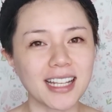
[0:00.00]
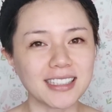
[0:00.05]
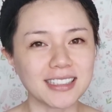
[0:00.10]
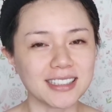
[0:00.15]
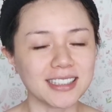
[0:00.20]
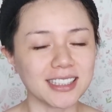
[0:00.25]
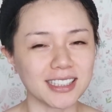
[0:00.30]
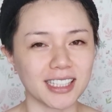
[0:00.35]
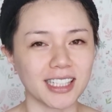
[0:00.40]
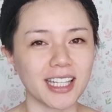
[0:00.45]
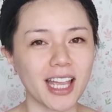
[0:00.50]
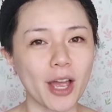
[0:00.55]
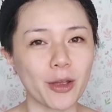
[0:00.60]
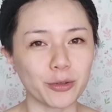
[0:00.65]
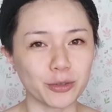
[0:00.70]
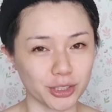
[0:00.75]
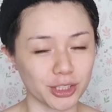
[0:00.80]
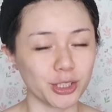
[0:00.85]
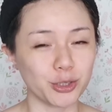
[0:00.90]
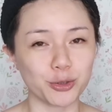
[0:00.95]
但是记得要
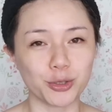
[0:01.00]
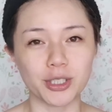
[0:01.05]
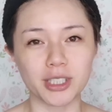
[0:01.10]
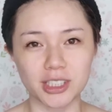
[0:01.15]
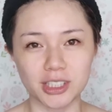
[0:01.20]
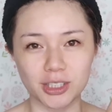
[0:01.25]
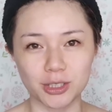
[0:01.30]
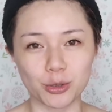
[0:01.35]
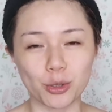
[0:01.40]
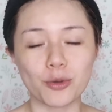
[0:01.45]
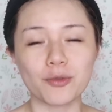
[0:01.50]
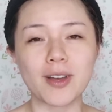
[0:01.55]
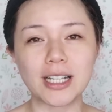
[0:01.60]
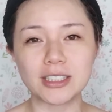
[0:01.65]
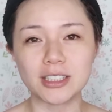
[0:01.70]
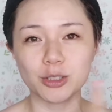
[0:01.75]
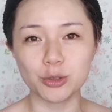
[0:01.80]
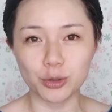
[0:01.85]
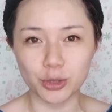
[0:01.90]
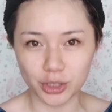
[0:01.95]
用正确的使用
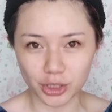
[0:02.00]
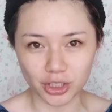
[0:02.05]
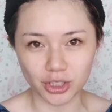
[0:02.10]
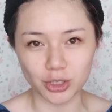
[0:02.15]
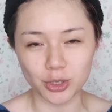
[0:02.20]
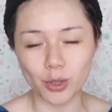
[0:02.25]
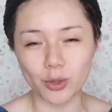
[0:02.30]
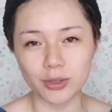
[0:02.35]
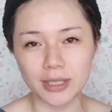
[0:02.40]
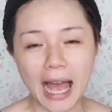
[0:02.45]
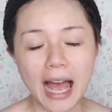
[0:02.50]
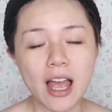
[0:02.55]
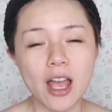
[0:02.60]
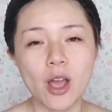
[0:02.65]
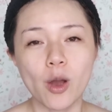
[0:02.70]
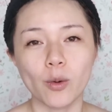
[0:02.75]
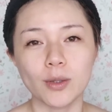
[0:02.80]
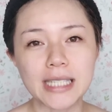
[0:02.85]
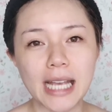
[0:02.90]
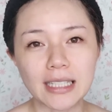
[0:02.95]
方式去使用它，
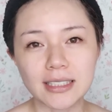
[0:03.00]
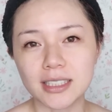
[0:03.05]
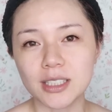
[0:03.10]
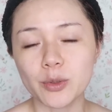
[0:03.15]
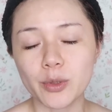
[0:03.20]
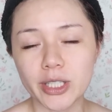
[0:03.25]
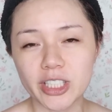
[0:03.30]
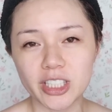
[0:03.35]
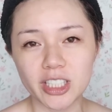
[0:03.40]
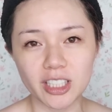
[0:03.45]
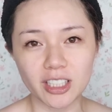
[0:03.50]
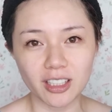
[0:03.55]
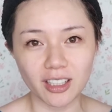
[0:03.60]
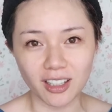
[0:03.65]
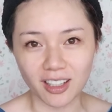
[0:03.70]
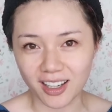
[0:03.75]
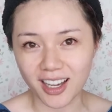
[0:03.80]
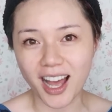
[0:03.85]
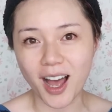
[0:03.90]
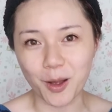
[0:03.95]
我相信会是一个
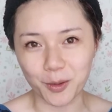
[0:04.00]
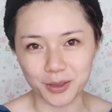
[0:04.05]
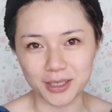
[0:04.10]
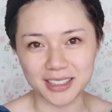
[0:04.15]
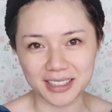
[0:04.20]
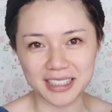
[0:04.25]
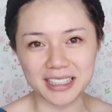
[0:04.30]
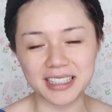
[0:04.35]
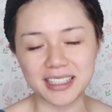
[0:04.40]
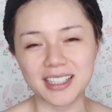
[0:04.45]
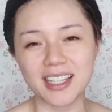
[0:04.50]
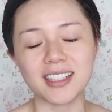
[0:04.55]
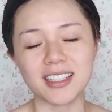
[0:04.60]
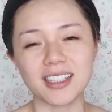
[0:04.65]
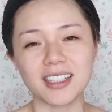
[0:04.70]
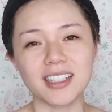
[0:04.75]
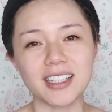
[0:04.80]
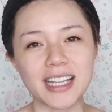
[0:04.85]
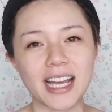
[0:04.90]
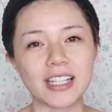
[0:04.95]
很好的体验
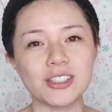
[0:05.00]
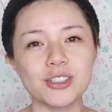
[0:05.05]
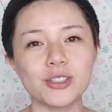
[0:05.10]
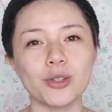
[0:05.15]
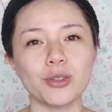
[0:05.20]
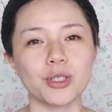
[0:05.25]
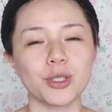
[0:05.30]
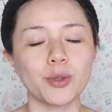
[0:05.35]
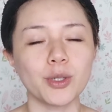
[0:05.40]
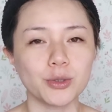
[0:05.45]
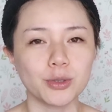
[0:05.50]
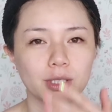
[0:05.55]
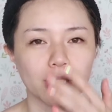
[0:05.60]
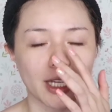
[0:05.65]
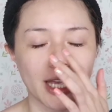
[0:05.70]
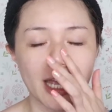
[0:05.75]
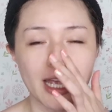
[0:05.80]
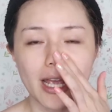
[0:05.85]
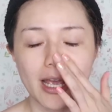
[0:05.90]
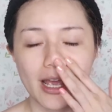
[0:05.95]
跟感受。你会觉
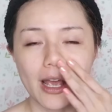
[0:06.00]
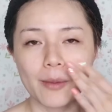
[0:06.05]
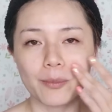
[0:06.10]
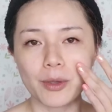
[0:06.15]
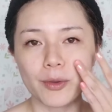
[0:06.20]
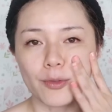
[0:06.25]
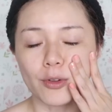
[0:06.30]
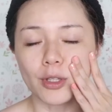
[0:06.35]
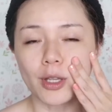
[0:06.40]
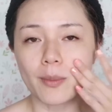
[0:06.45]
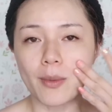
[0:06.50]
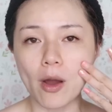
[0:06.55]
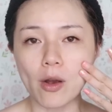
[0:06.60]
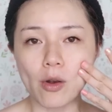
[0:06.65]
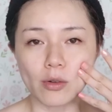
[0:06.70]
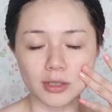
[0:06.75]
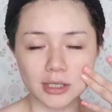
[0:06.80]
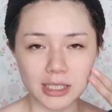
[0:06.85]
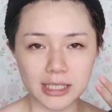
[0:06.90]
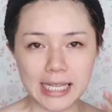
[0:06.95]
得，哎，皮肤的毛
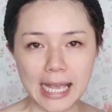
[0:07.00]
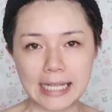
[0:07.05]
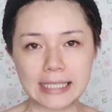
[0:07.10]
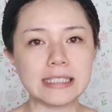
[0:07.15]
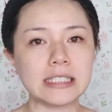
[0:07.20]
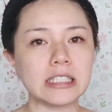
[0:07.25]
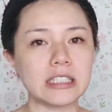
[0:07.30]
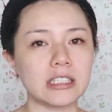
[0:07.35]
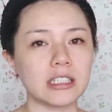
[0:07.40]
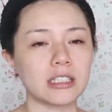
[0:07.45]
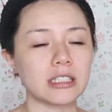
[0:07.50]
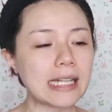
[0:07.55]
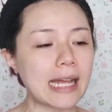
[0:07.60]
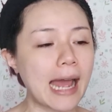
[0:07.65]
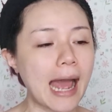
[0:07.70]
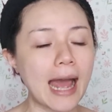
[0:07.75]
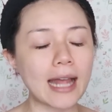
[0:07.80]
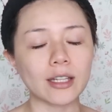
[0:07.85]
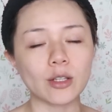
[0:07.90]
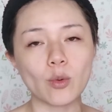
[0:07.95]
孔是干净的。
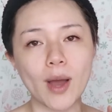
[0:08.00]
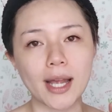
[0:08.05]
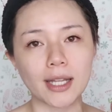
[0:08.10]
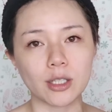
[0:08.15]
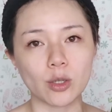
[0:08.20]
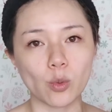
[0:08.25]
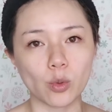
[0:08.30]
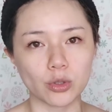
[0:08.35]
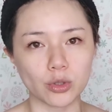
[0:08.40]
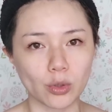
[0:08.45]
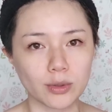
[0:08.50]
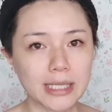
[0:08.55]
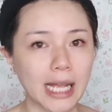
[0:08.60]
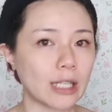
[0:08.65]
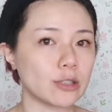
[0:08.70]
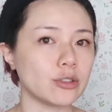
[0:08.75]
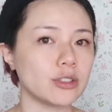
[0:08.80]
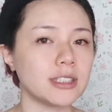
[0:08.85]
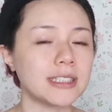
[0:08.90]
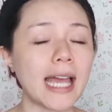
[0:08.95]
那它的话呢，我通
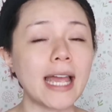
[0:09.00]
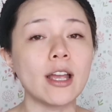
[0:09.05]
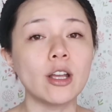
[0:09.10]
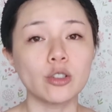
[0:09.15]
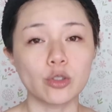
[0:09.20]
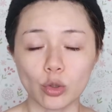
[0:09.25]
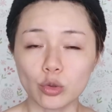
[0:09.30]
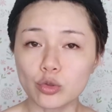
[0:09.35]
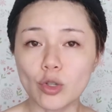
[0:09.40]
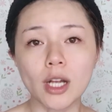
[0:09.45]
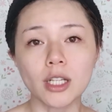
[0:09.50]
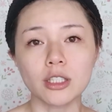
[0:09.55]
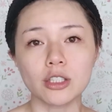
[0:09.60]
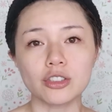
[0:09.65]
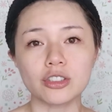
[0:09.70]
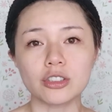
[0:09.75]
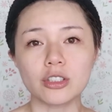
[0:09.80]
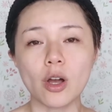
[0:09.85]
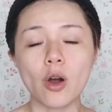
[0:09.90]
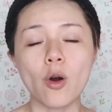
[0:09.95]
常就是在浓妆
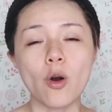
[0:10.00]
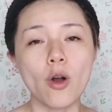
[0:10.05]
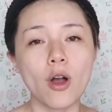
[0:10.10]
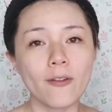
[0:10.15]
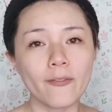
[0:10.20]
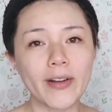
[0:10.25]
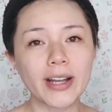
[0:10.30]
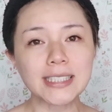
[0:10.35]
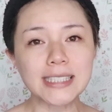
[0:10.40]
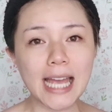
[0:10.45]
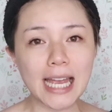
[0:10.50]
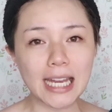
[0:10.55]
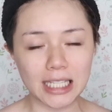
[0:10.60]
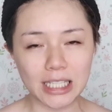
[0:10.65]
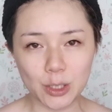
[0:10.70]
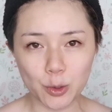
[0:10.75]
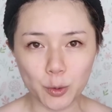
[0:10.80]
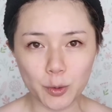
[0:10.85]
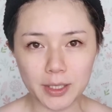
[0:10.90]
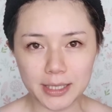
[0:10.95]
的时候放在
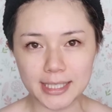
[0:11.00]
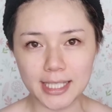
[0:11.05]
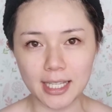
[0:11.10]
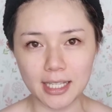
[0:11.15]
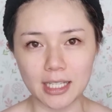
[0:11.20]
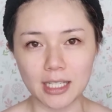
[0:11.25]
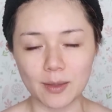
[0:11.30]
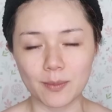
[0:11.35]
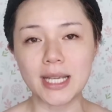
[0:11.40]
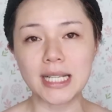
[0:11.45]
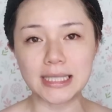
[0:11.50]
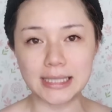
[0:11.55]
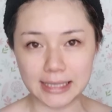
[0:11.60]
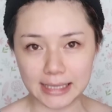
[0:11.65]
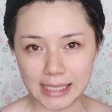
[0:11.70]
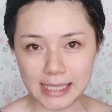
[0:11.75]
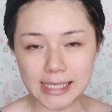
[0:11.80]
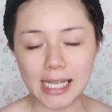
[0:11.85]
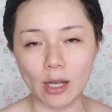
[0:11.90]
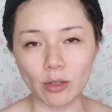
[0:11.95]
淋浴间里面
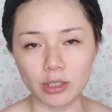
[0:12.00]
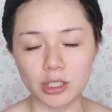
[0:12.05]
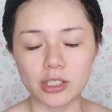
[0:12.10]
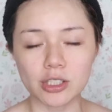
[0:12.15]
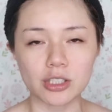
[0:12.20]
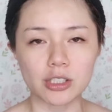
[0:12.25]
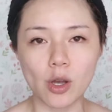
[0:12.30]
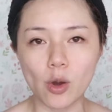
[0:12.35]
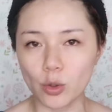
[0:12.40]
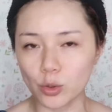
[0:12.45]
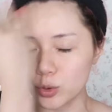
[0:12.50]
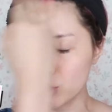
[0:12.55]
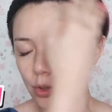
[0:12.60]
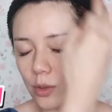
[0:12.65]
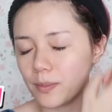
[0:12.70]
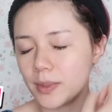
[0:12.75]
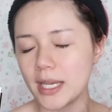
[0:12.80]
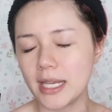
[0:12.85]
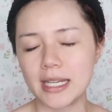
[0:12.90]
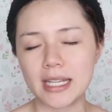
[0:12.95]
洗澡的时候，
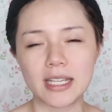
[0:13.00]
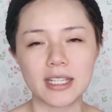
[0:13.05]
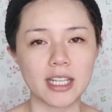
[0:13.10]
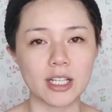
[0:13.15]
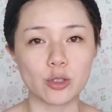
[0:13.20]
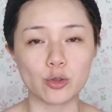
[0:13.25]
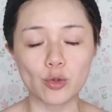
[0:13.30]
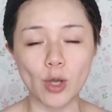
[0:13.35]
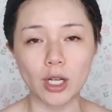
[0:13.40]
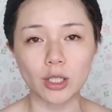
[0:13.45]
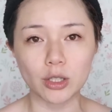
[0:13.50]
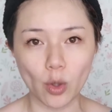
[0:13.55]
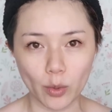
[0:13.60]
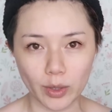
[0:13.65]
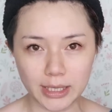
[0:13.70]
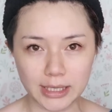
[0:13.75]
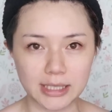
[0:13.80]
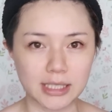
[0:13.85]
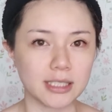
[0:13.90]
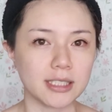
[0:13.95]
顺便连眼妆
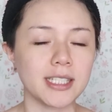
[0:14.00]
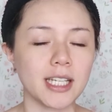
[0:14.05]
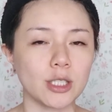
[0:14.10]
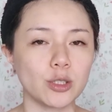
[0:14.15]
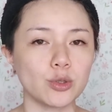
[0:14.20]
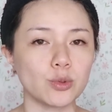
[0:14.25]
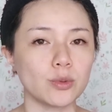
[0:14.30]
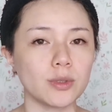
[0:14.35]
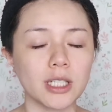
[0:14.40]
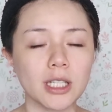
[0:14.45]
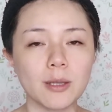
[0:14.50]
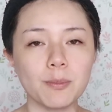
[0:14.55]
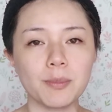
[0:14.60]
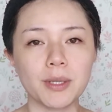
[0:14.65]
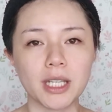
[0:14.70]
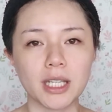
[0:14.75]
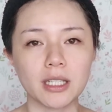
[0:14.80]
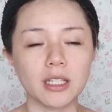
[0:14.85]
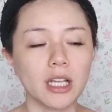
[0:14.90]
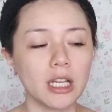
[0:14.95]
都一起卸除了一
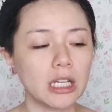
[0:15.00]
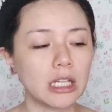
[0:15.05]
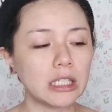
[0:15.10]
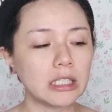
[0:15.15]
瓶。